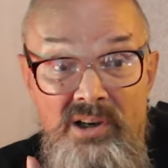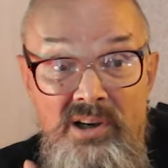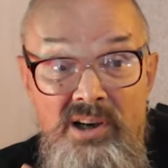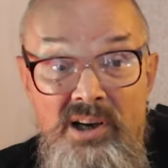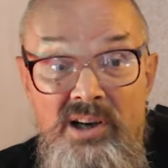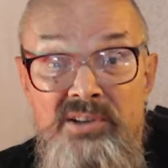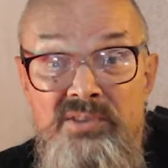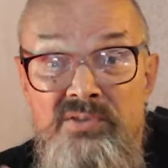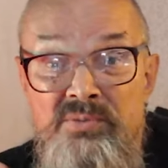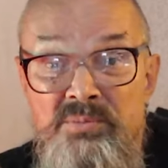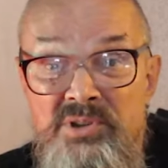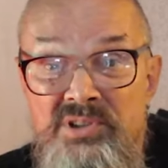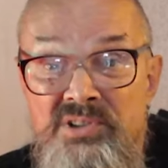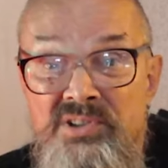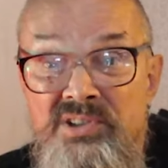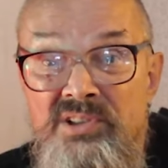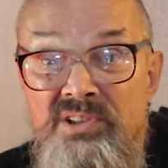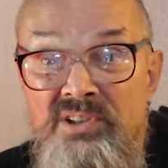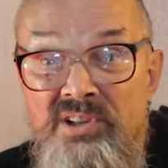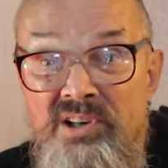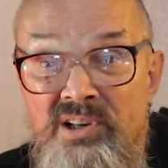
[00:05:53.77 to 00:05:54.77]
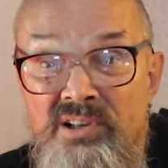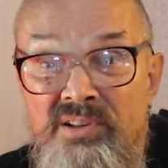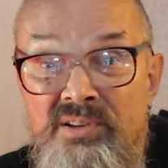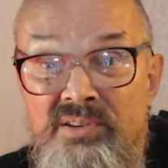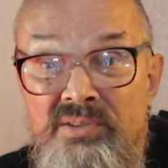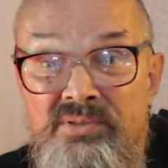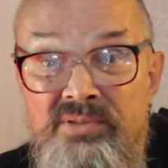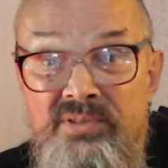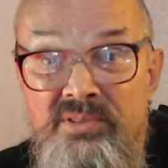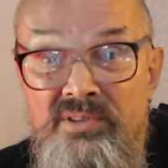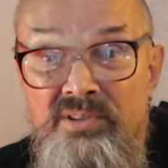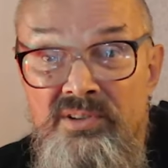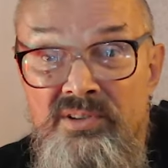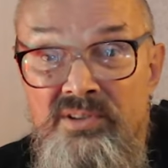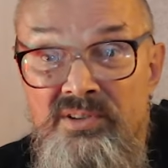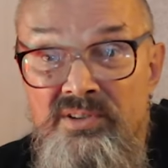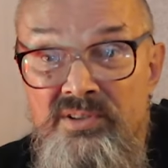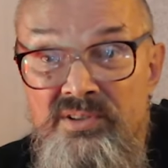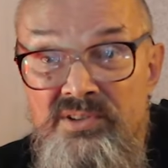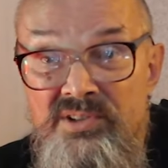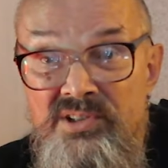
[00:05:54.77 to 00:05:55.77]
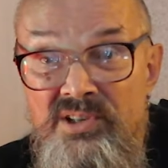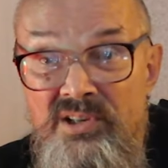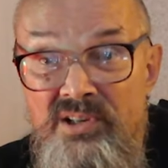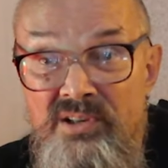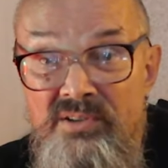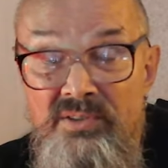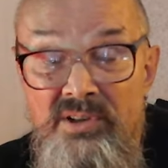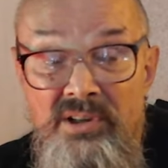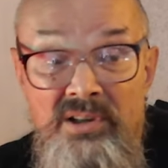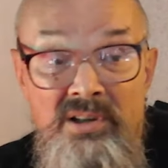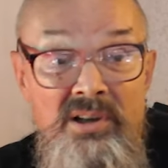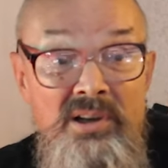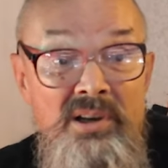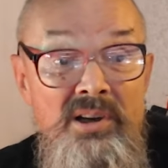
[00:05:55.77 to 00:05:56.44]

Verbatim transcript: Они вместе играли в э, церкви.